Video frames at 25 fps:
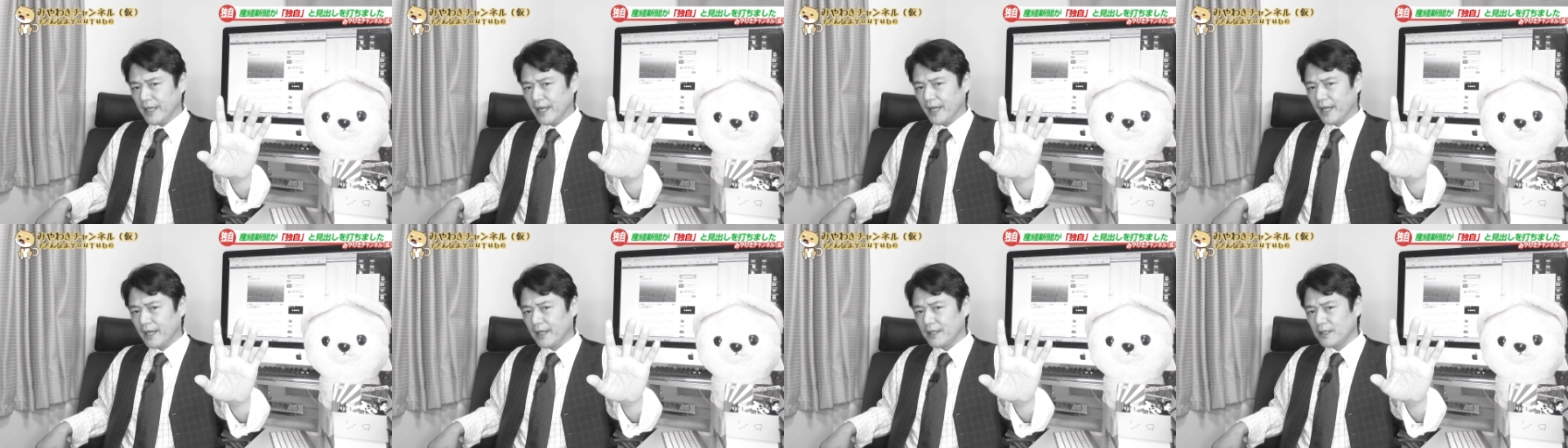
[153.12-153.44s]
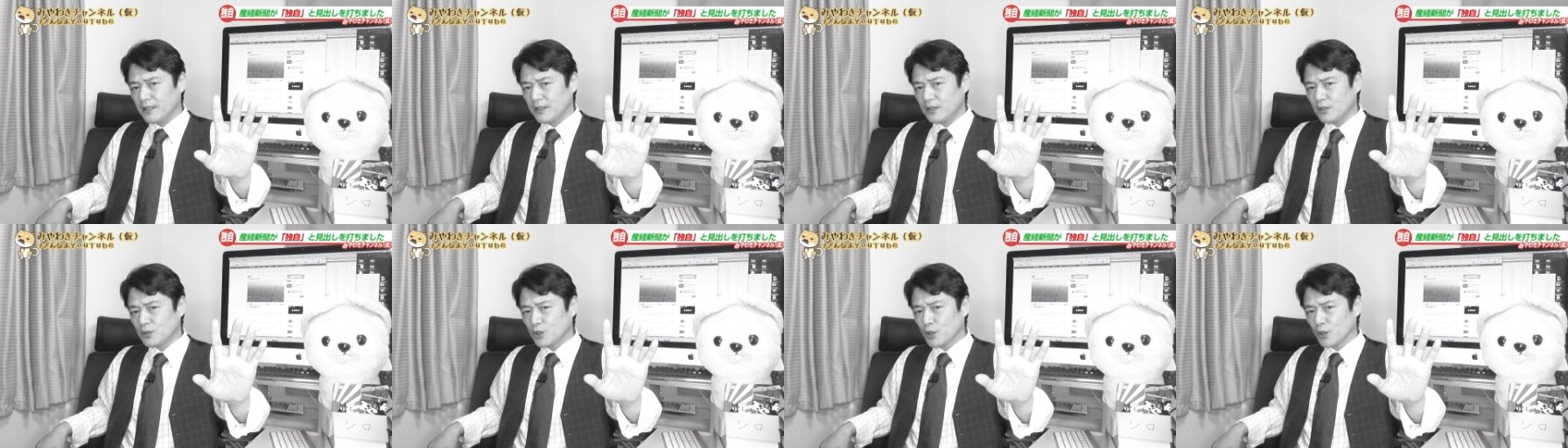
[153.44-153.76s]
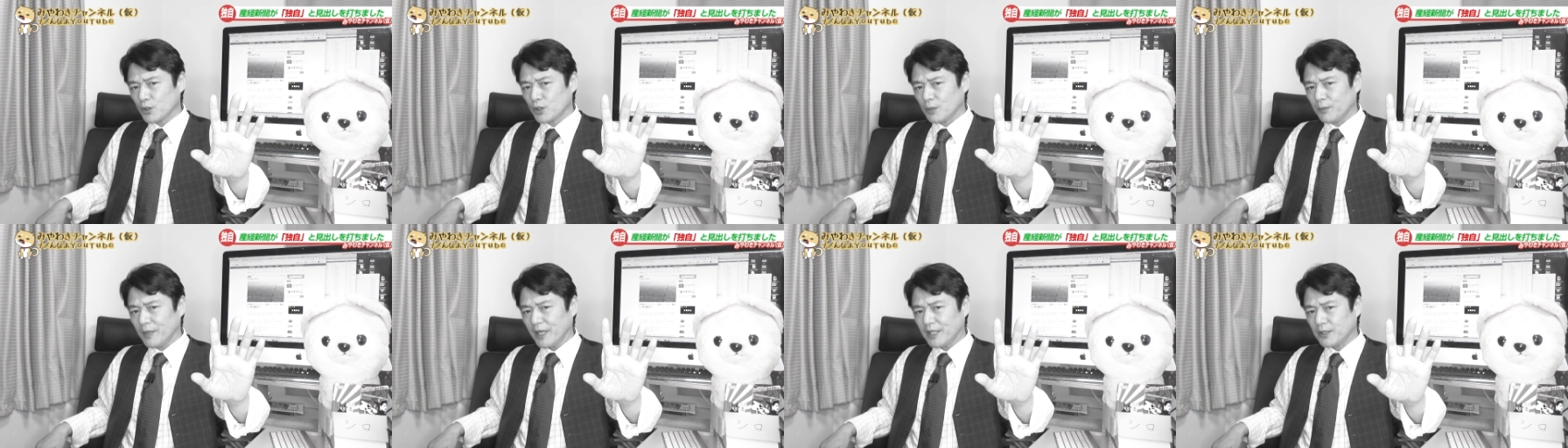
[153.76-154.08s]
だが
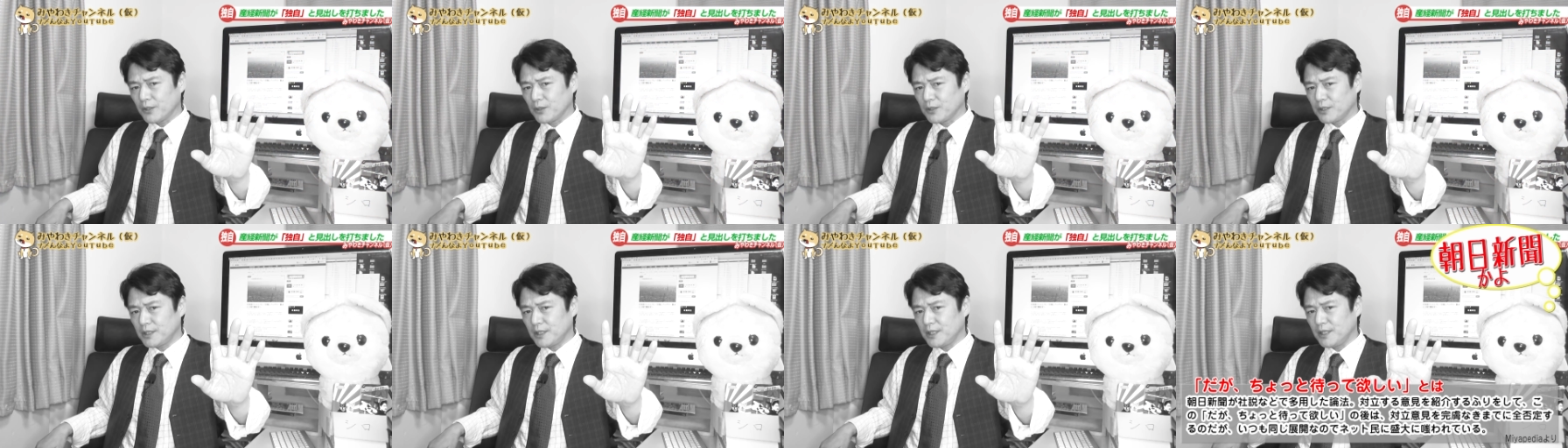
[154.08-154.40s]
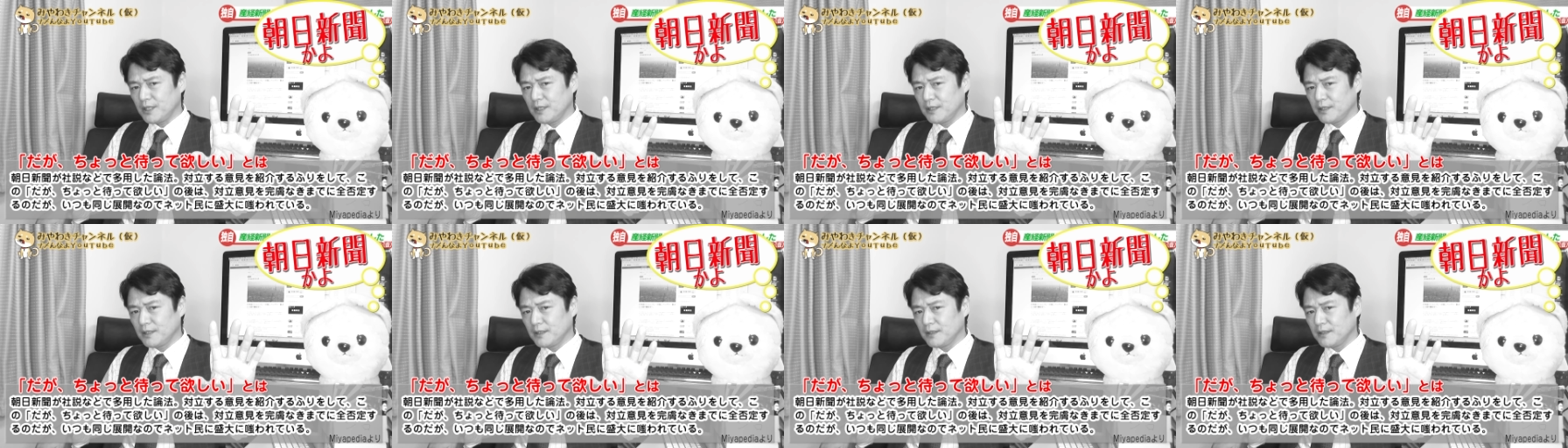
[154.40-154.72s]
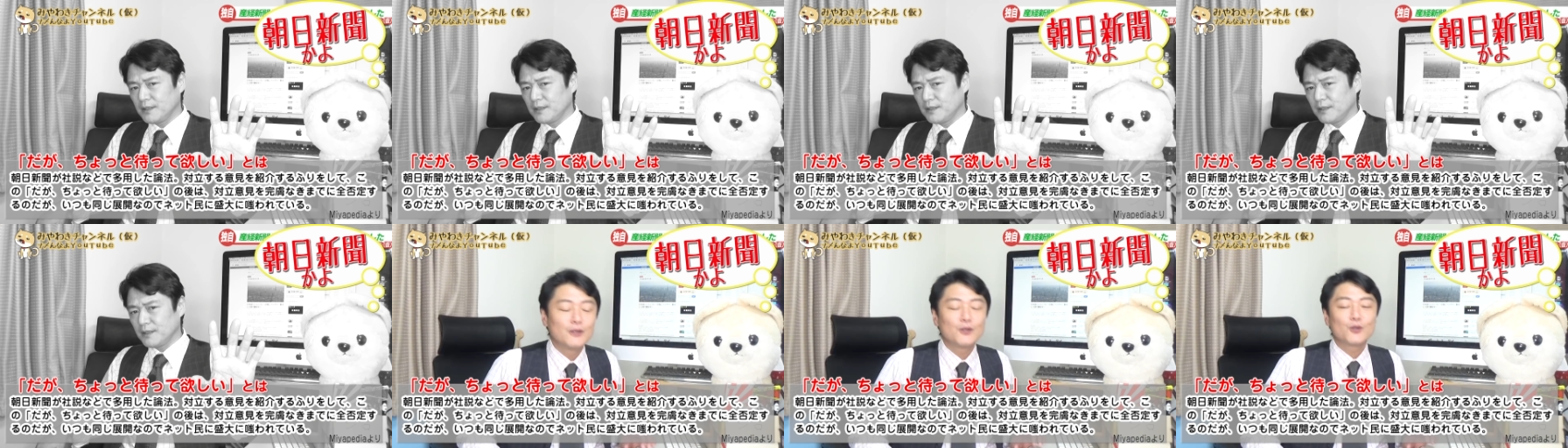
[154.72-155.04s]
ちょっと待ってほし
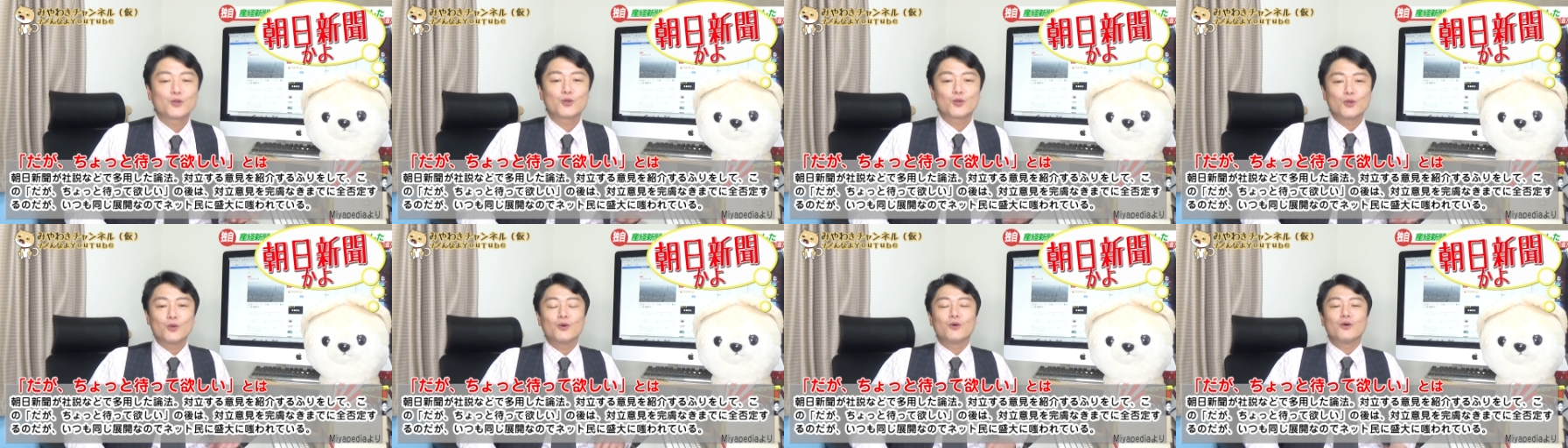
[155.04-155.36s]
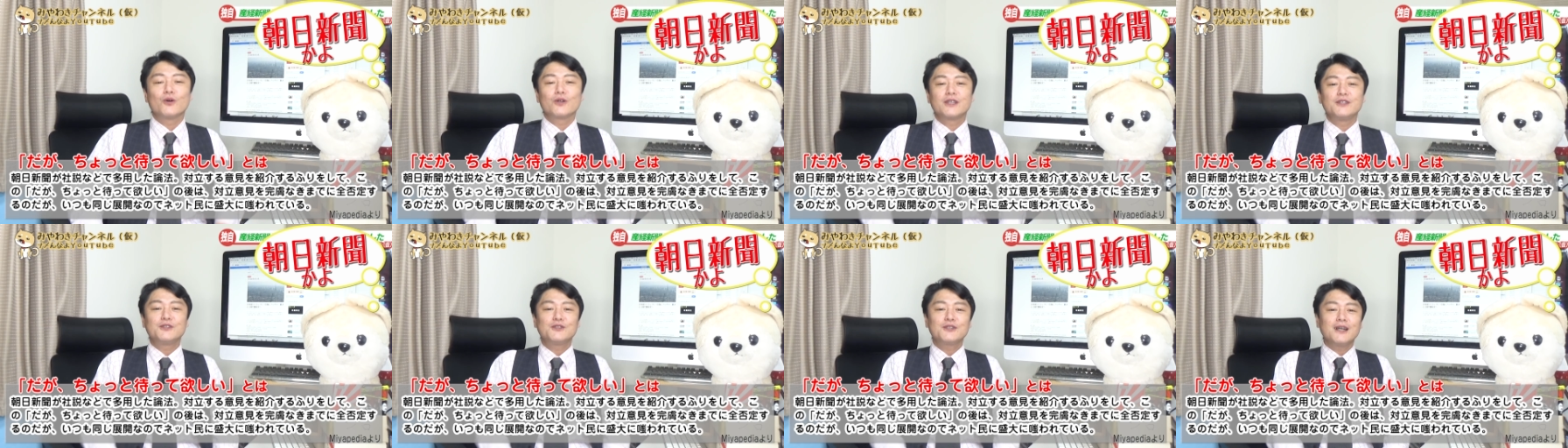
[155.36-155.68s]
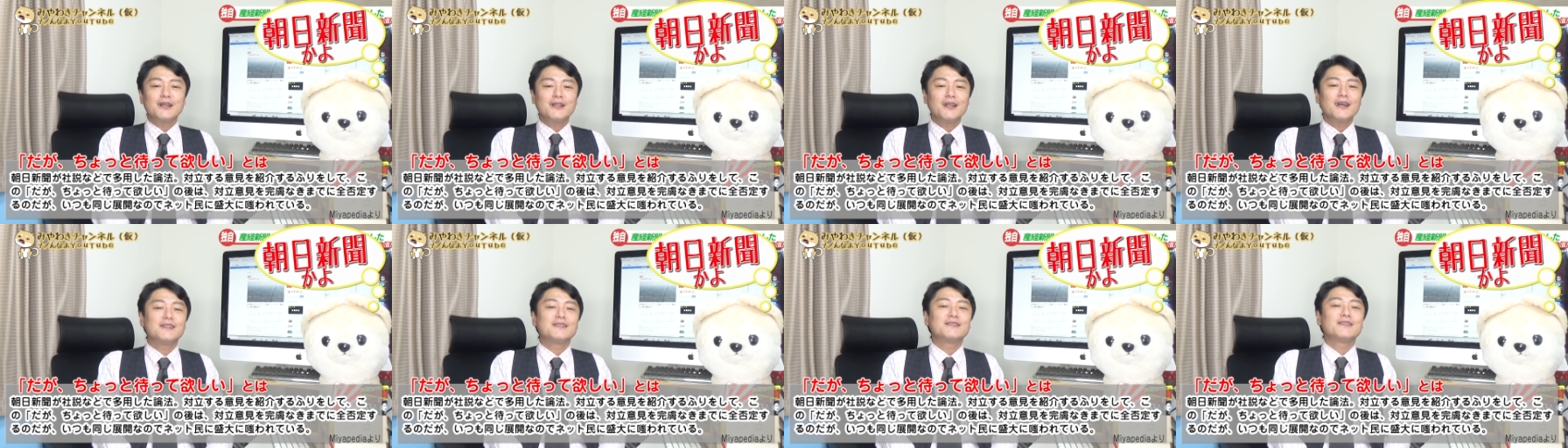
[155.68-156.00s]
い」と気づ
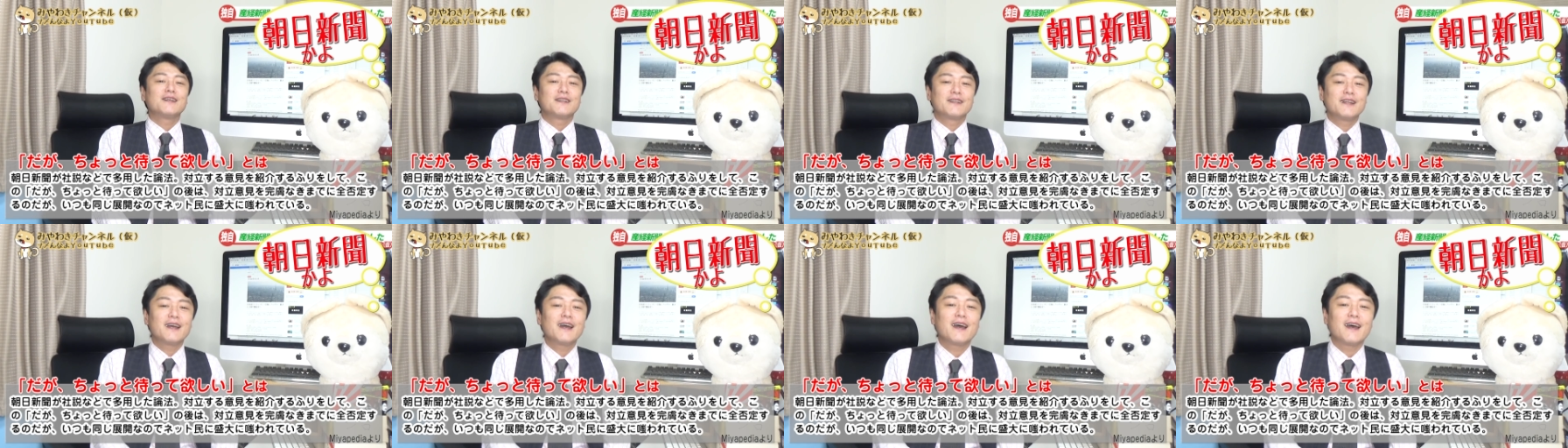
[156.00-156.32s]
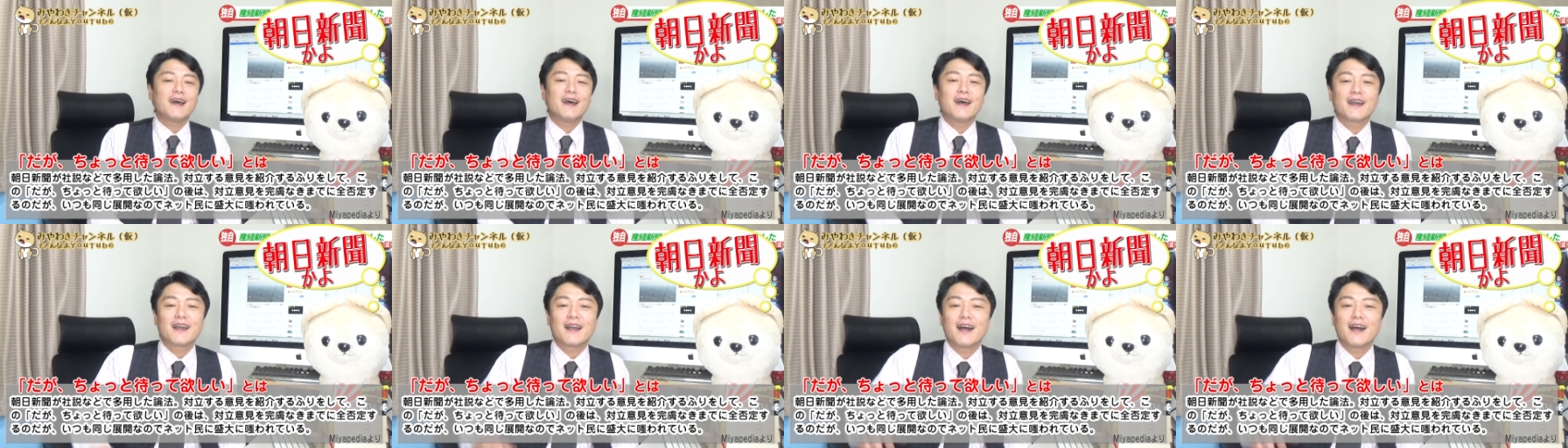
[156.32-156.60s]
かない時点で